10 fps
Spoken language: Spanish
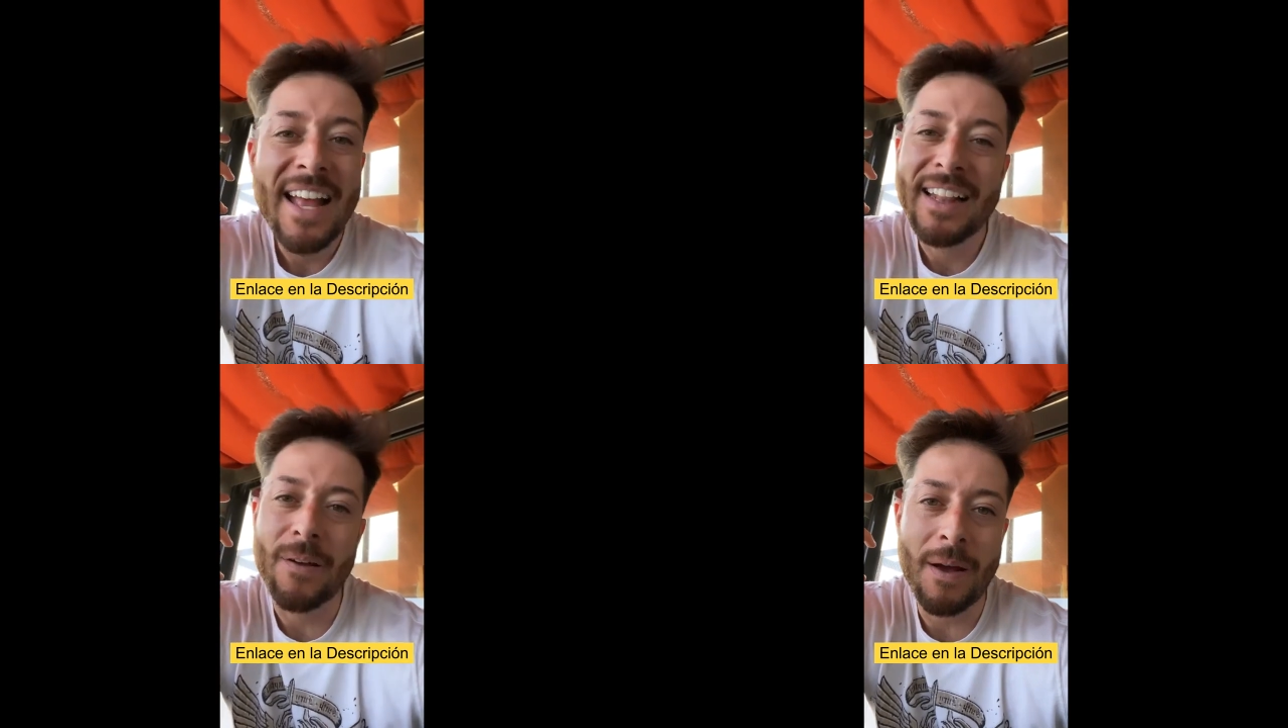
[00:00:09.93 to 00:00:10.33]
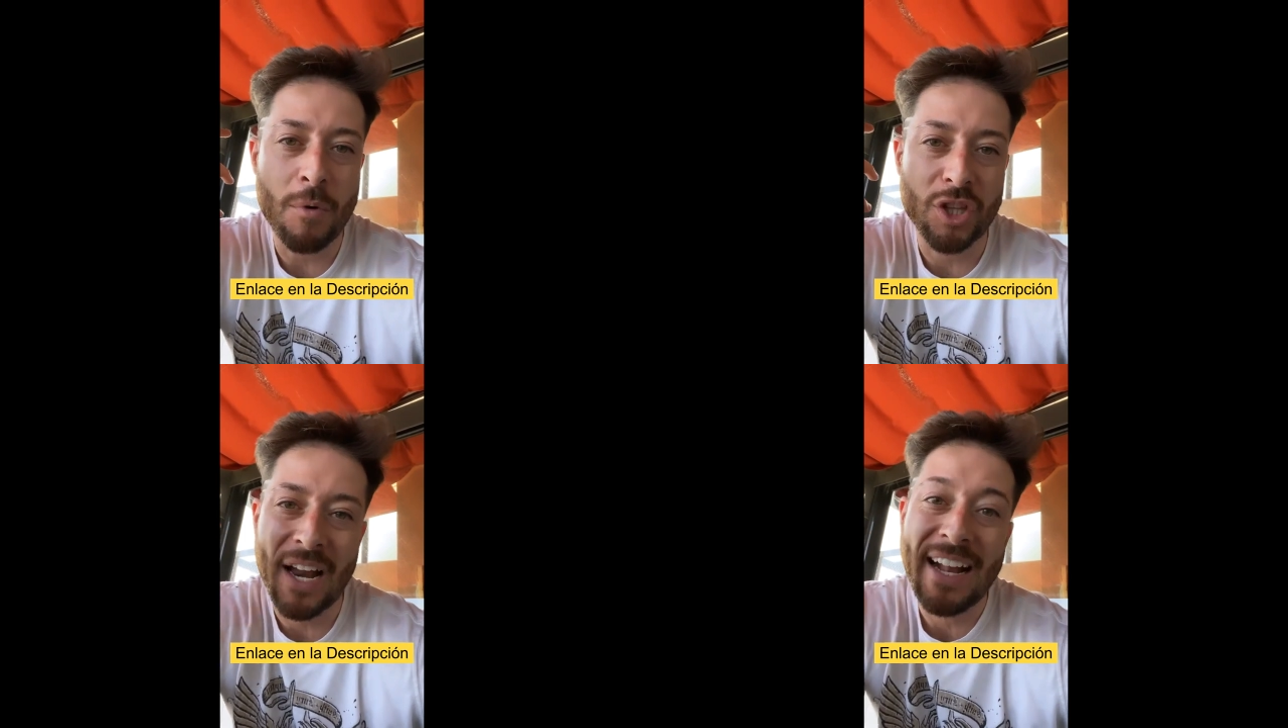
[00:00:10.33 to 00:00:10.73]
Te voy a
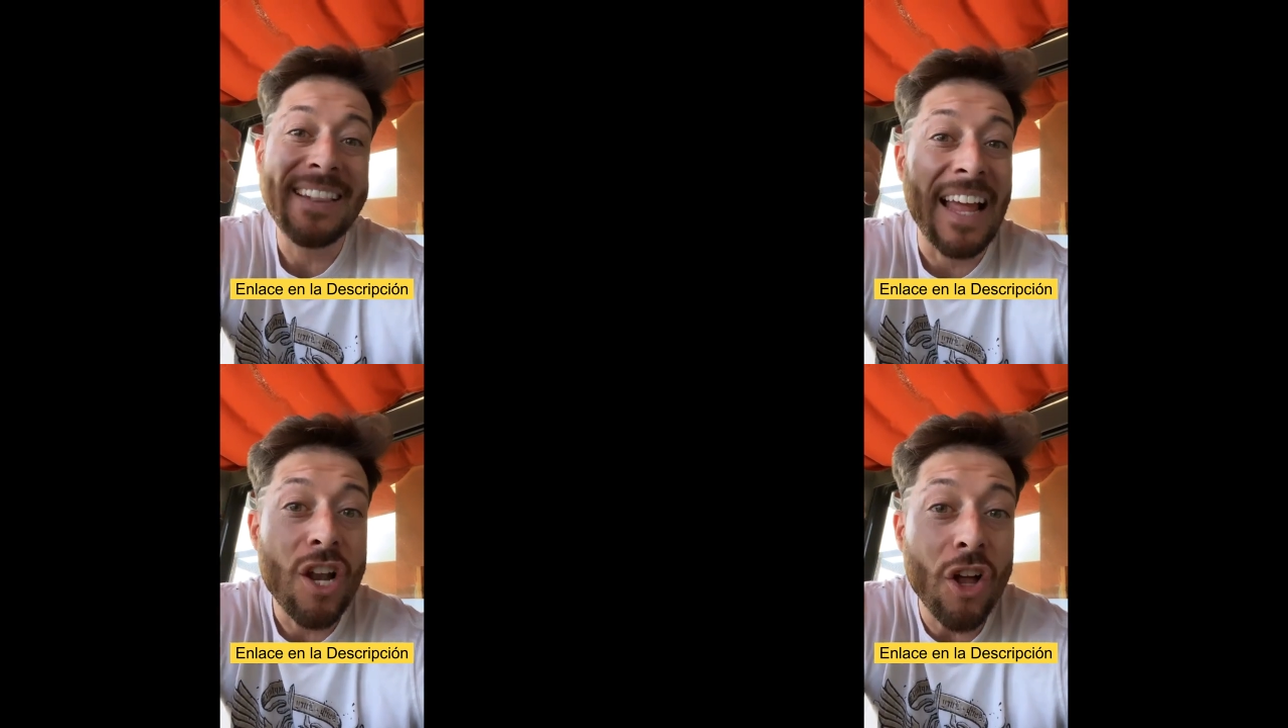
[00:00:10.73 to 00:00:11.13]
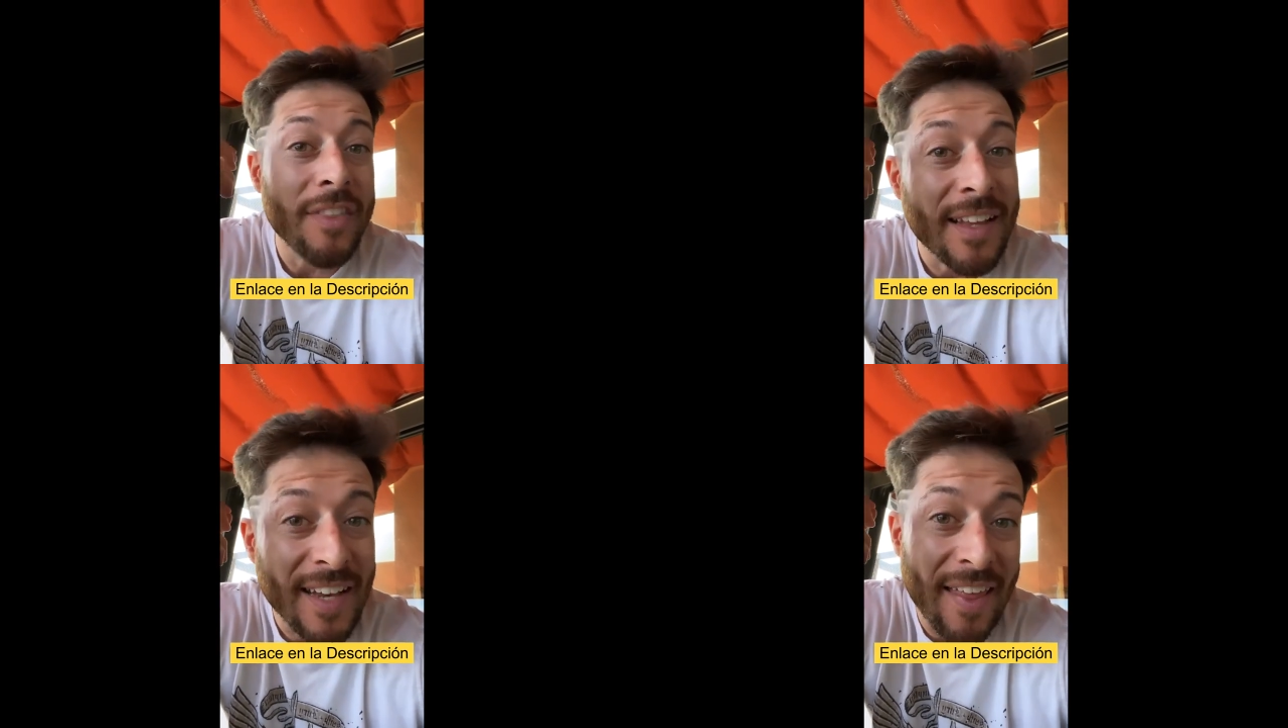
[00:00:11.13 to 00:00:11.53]
mostrar el telón
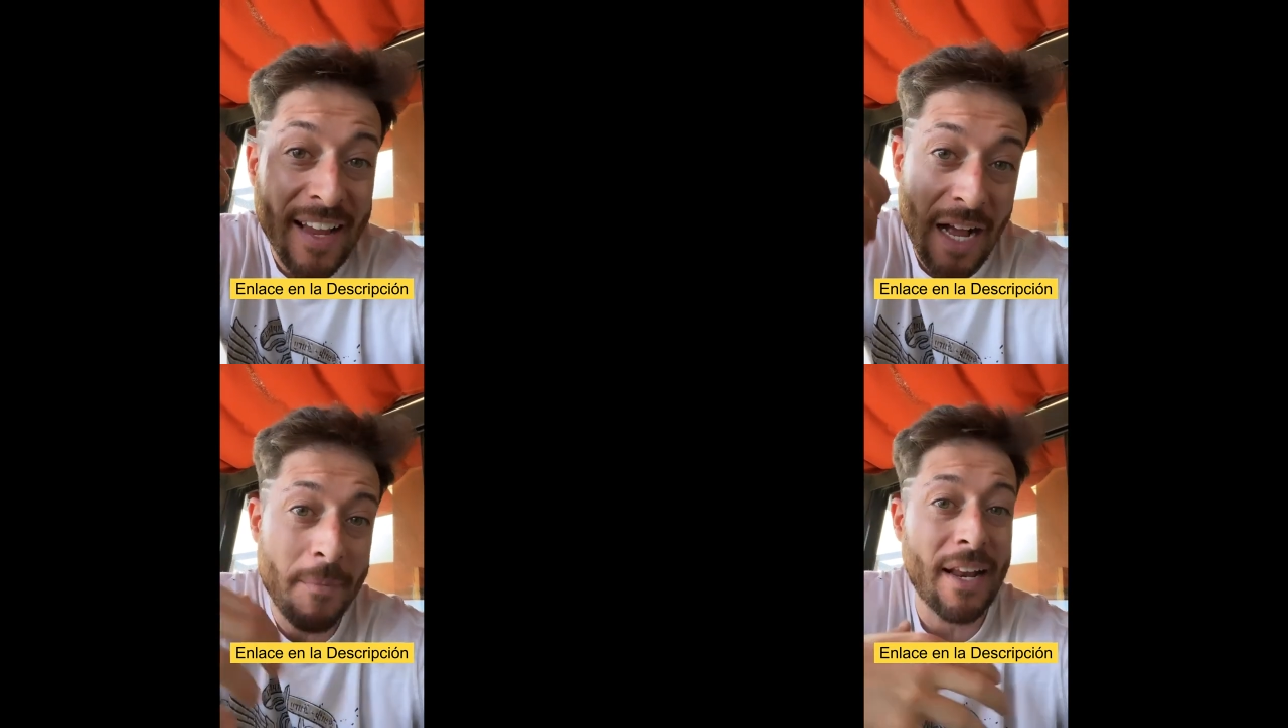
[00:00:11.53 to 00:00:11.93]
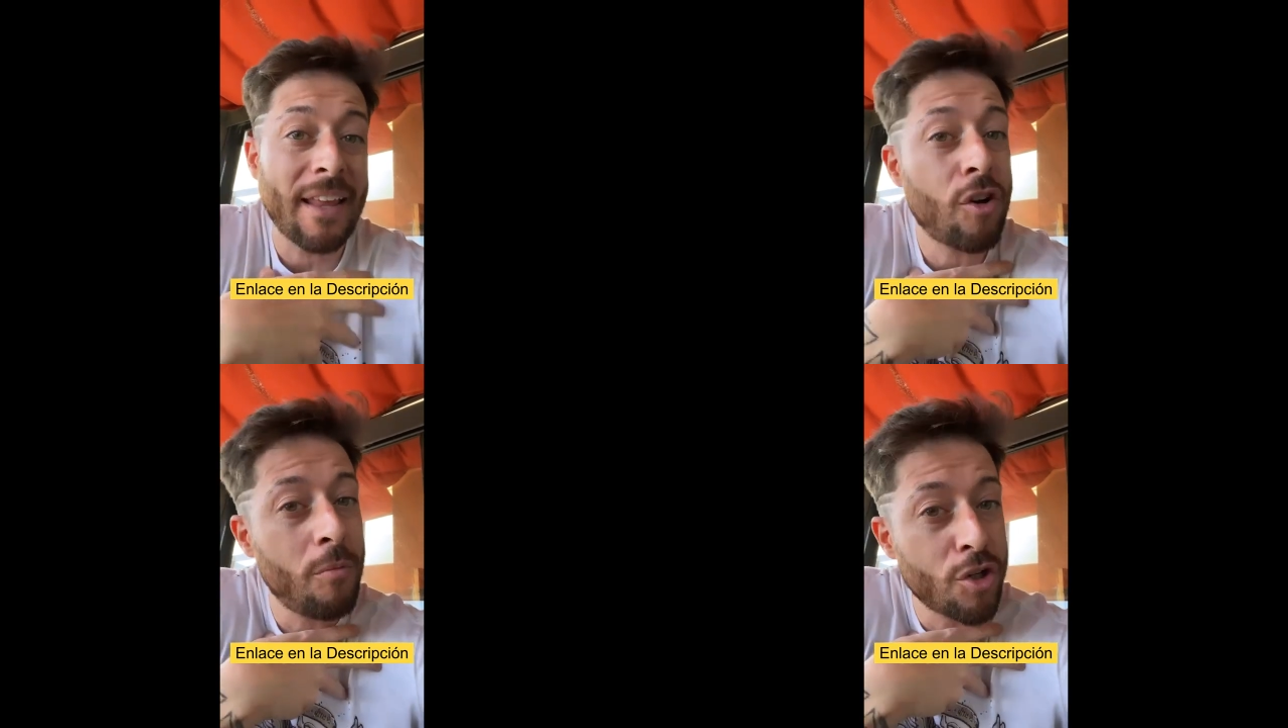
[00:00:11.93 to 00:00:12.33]
detrás de cámaras
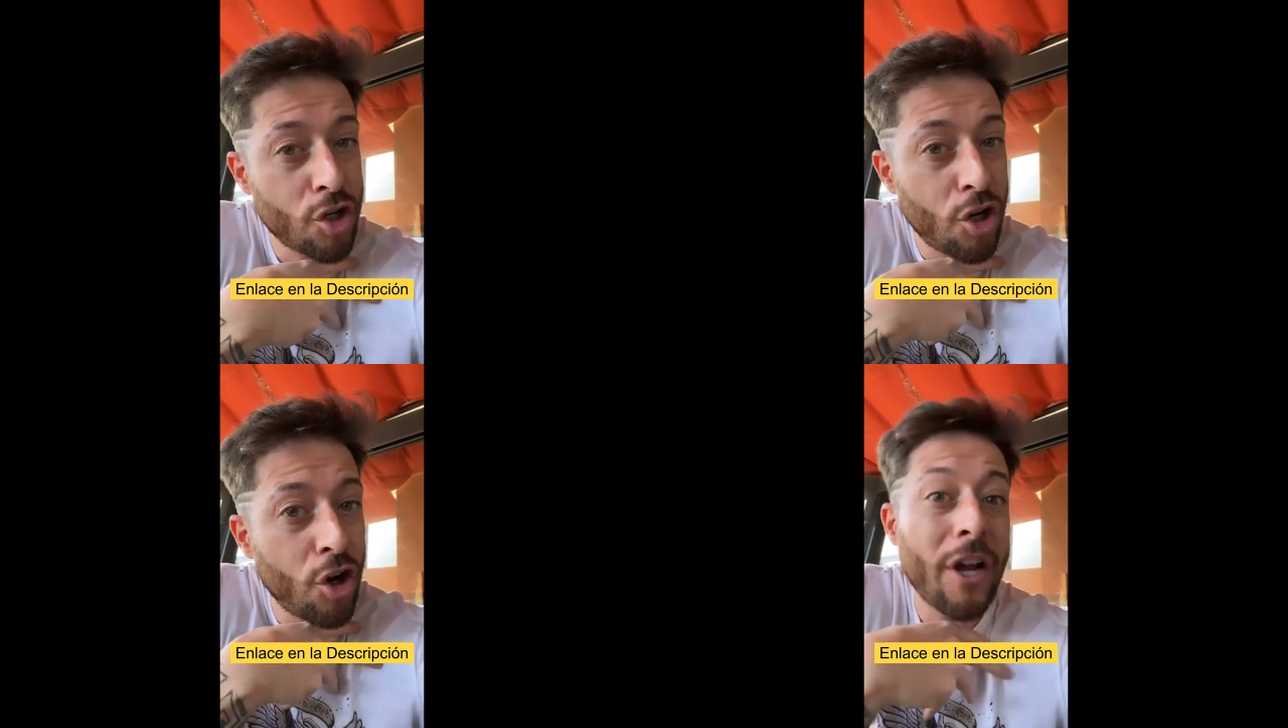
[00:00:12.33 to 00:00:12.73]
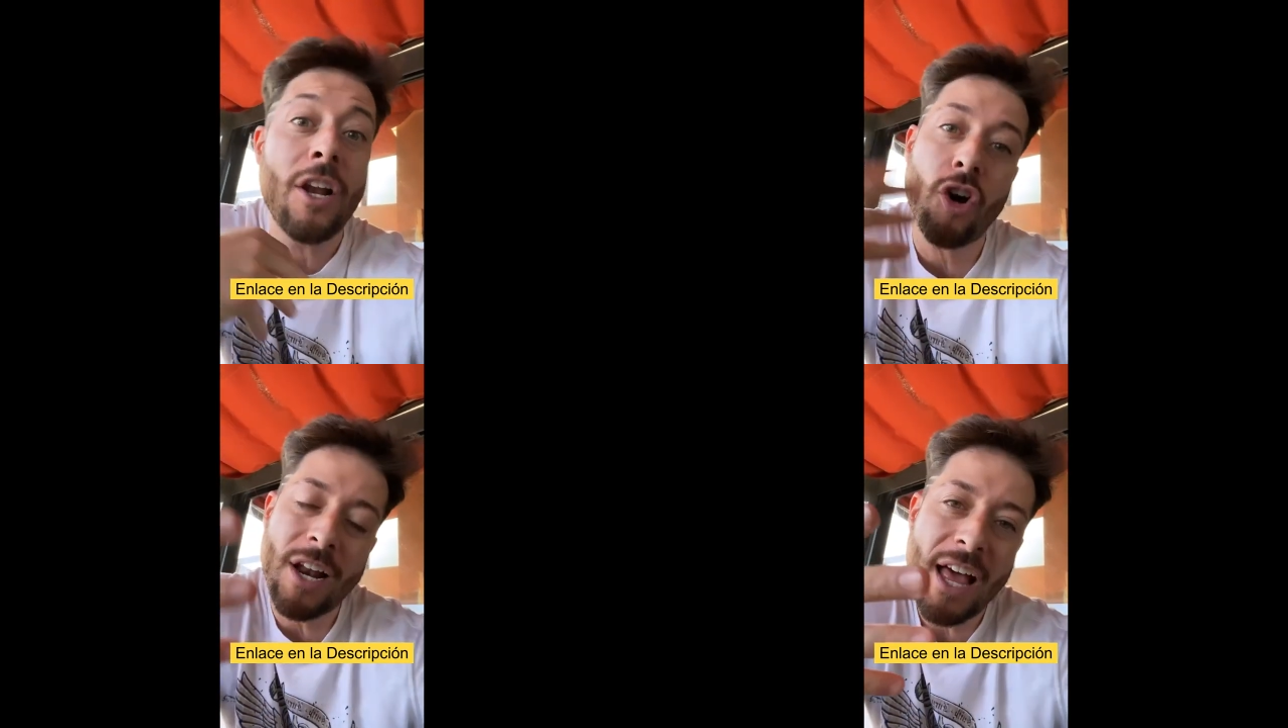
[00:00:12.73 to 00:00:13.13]
de cómo yo lo he
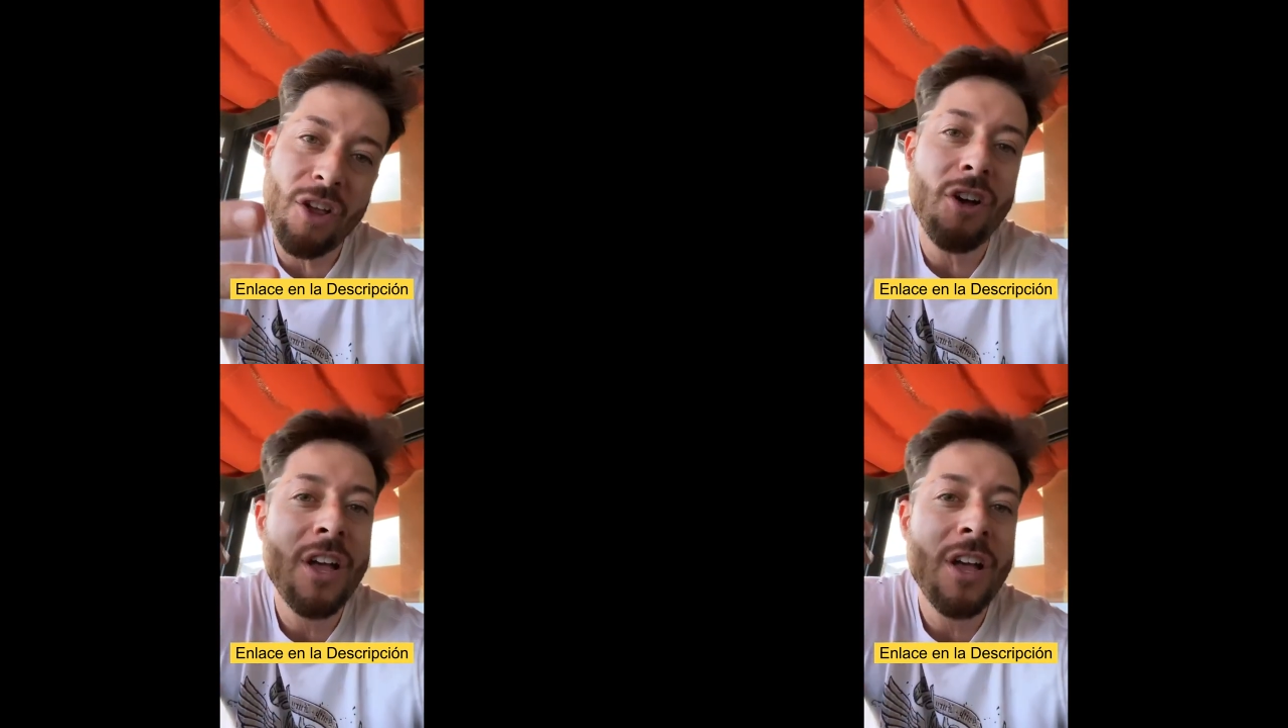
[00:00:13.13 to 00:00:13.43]
logrado